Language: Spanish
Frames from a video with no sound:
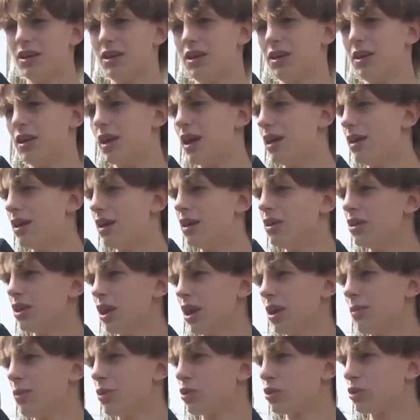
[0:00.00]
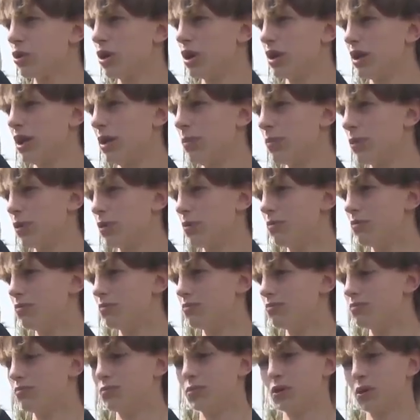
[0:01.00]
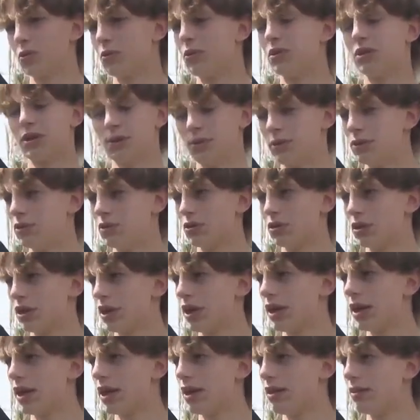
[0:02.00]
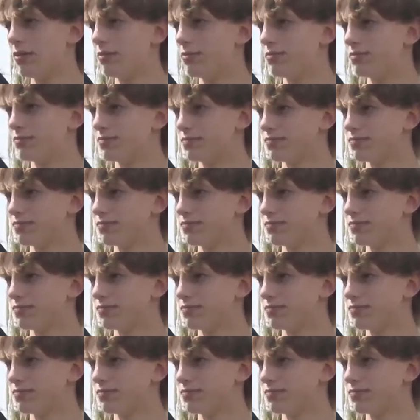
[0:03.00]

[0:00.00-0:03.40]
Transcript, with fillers: y de ahí entrenamos todo el equipo, porque es un entrenamiento general.